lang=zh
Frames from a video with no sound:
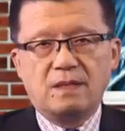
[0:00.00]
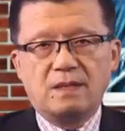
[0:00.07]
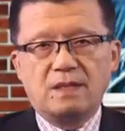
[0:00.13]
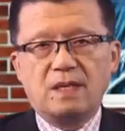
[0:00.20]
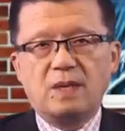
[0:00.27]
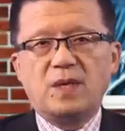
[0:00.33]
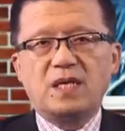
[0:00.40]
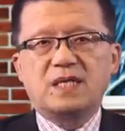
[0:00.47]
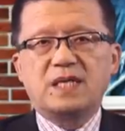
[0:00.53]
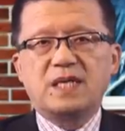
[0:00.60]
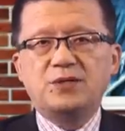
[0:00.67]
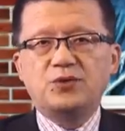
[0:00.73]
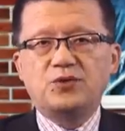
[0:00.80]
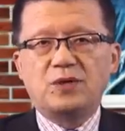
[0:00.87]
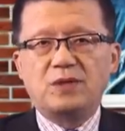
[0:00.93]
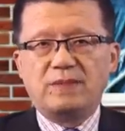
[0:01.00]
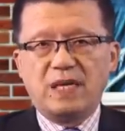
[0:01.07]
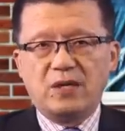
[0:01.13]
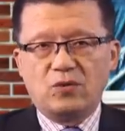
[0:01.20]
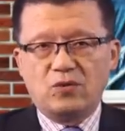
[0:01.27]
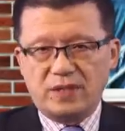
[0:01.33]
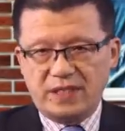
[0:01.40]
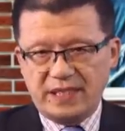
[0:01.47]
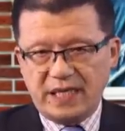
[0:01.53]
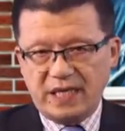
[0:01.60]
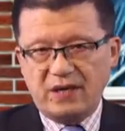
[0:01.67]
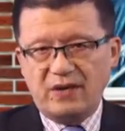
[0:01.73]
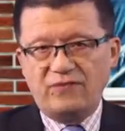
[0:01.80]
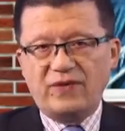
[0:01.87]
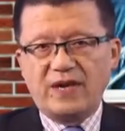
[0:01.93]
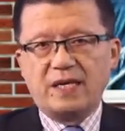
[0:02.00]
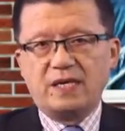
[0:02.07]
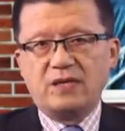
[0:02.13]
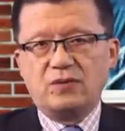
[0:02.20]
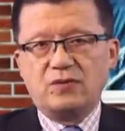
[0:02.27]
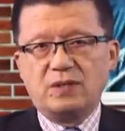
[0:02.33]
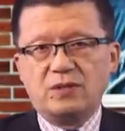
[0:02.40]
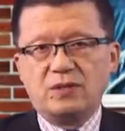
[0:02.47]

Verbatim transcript: 那么根据美国的相关法律，